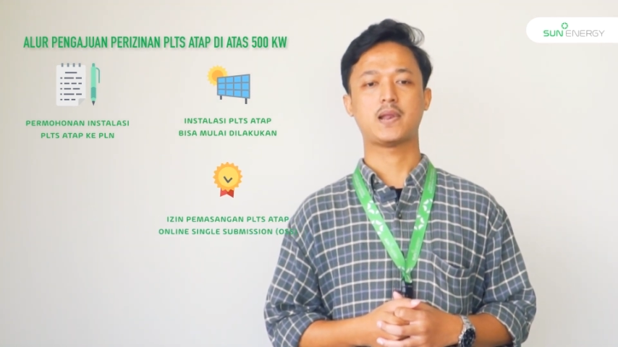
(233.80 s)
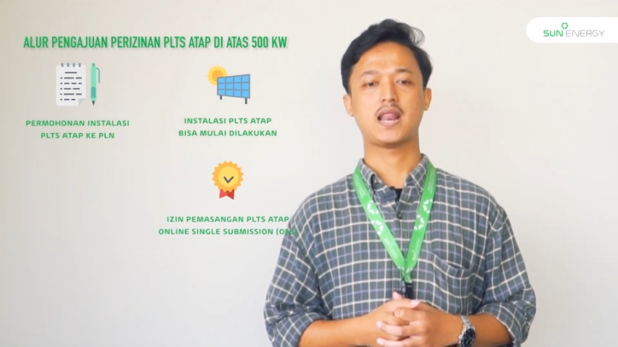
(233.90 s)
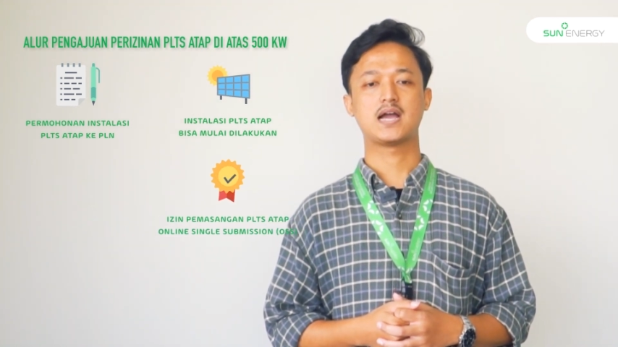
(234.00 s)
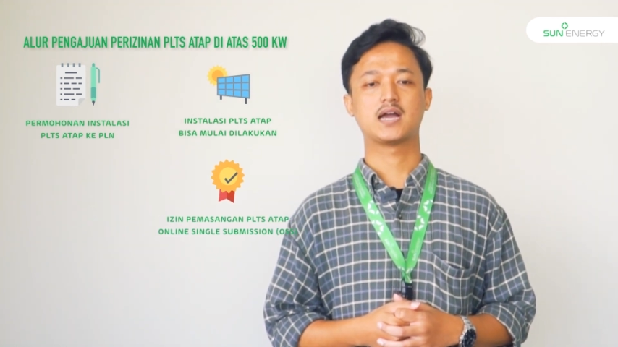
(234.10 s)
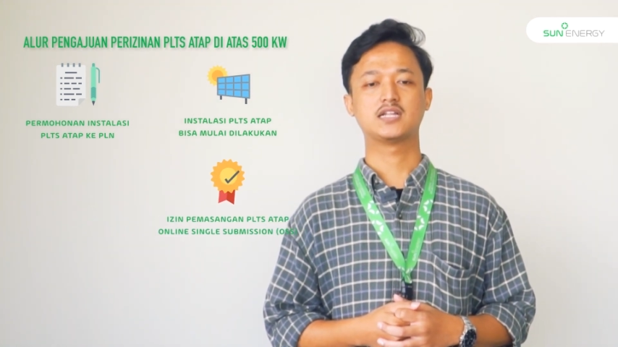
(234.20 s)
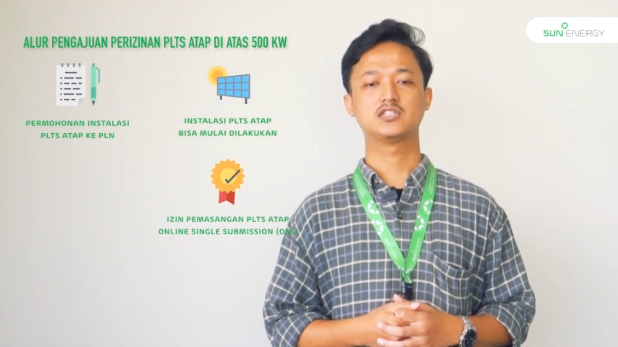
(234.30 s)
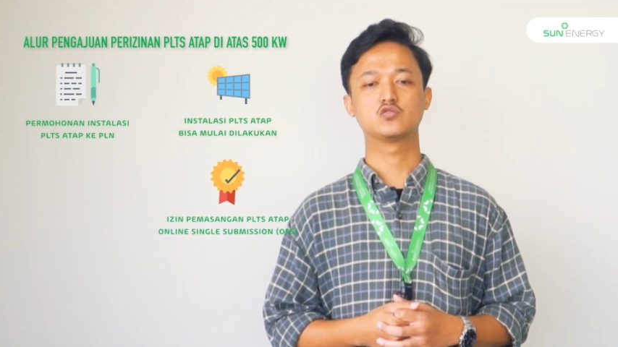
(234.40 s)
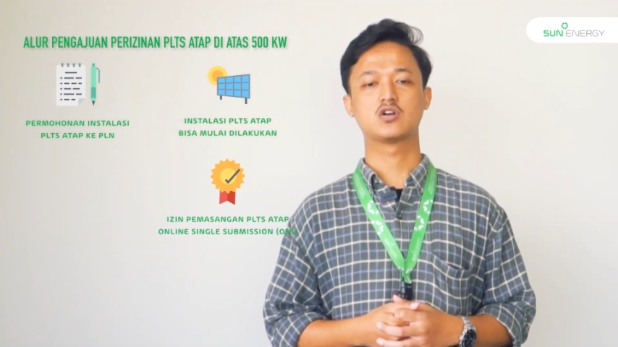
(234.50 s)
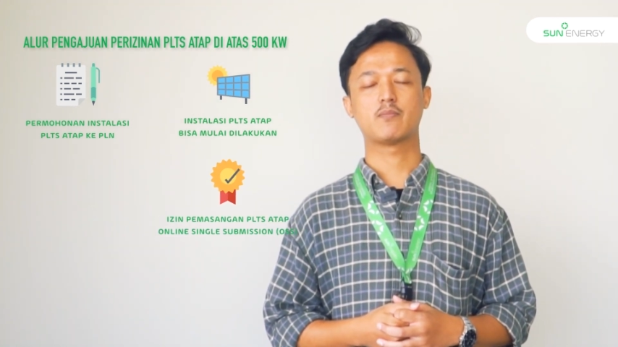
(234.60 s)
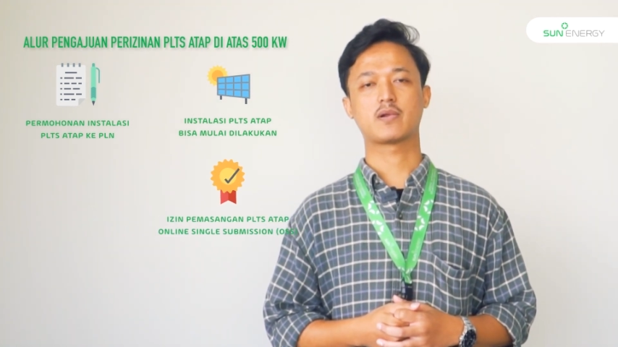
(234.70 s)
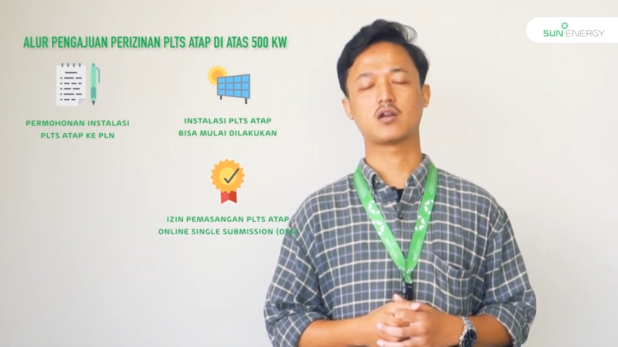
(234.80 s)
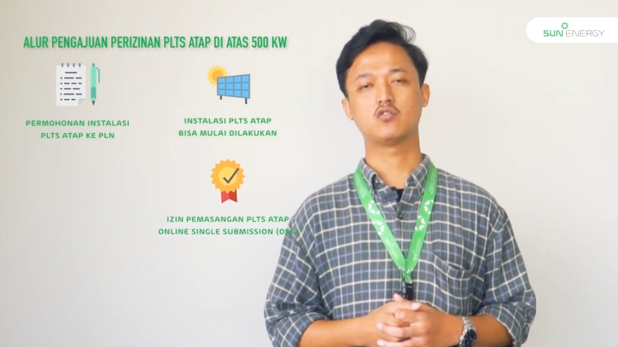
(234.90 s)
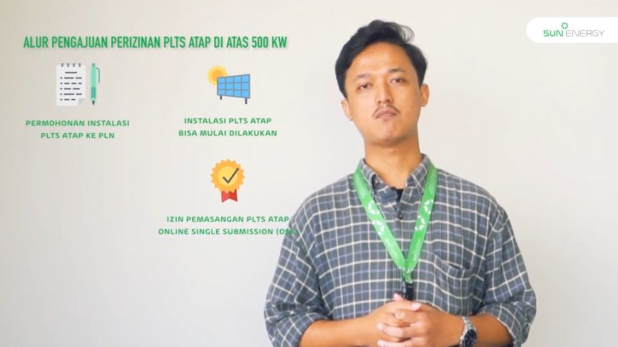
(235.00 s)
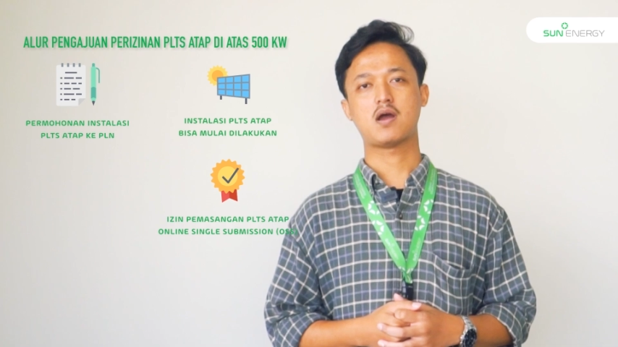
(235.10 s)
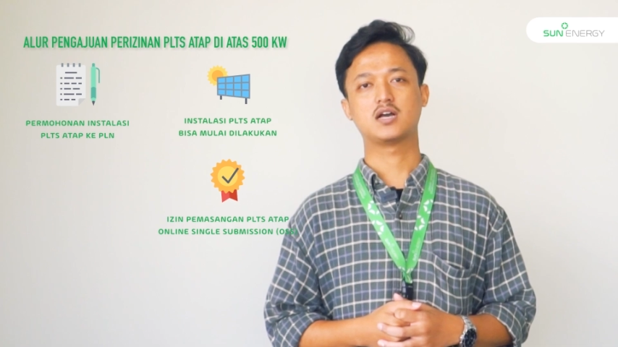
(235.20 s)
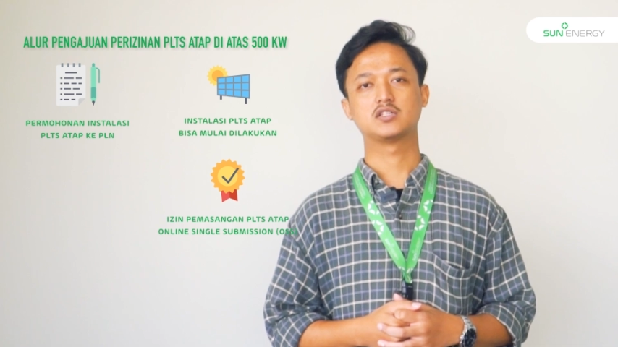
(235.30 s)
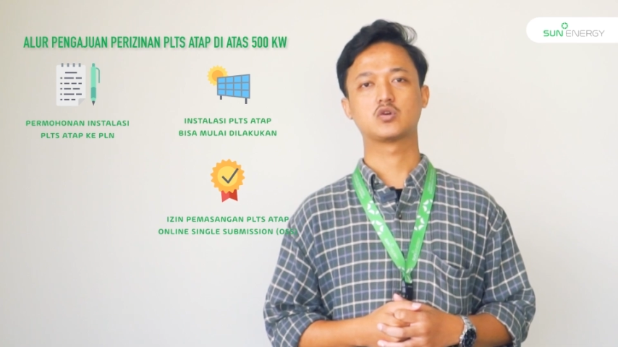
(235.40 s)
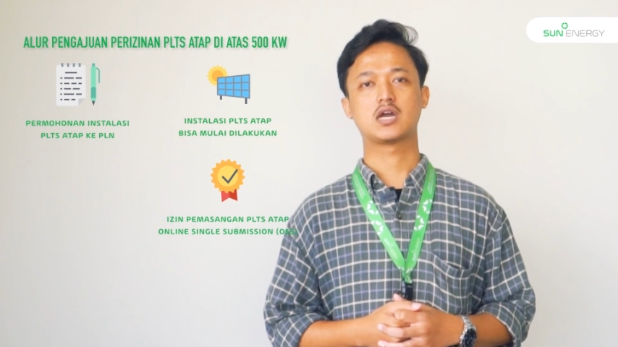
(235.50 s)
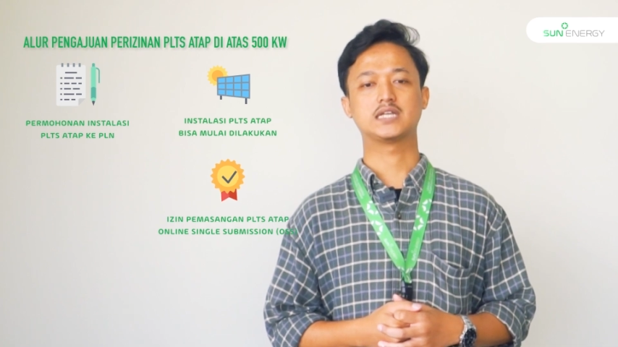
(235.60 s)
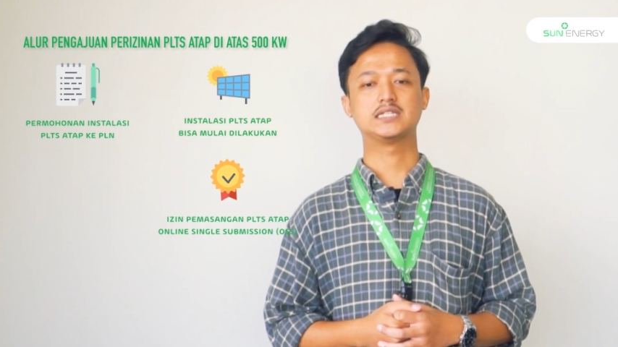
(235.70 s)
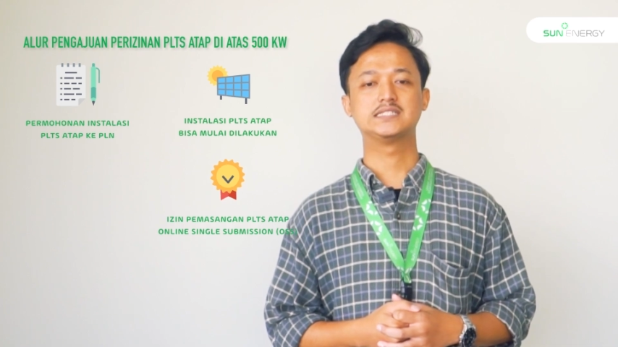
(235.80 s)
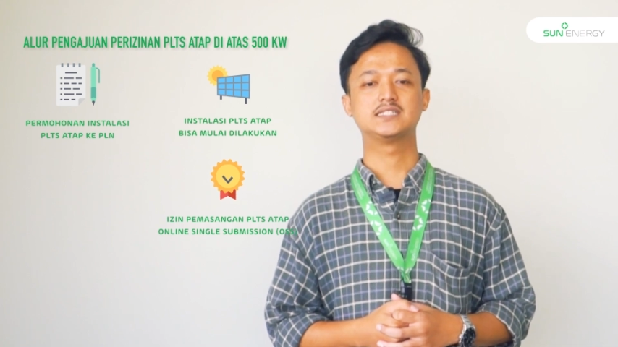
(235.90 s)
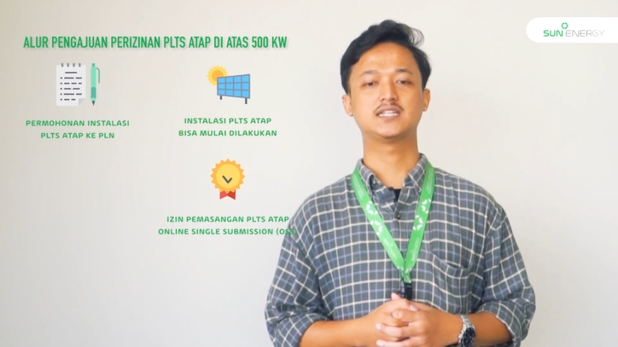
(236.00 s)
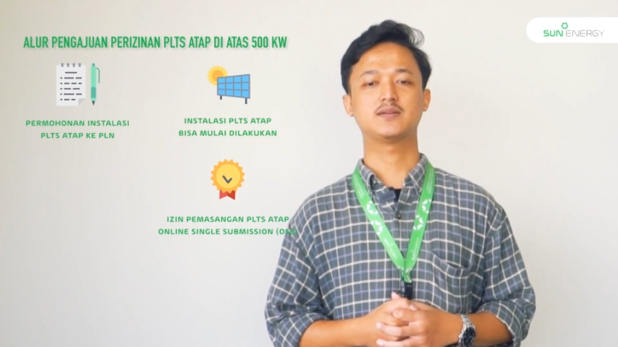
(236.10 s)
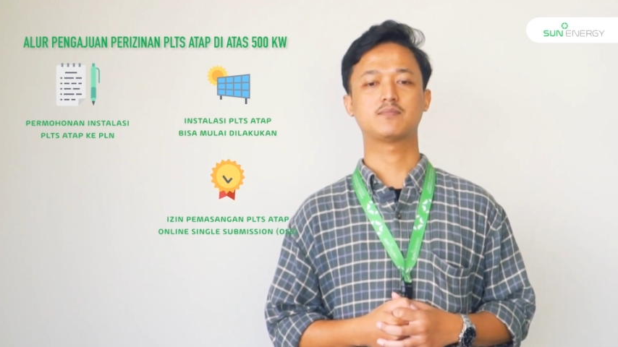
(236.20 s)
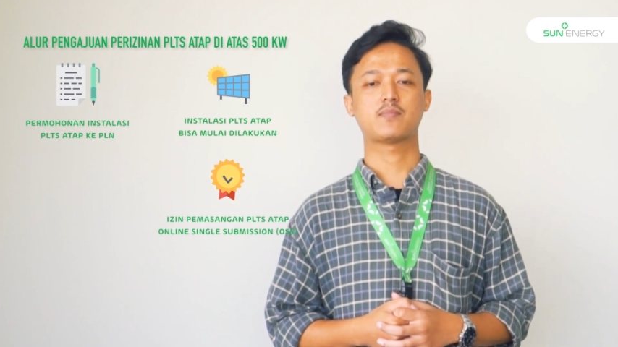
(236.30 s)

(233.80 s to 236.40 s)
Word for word: pelanggan juga perlu mengajukan izin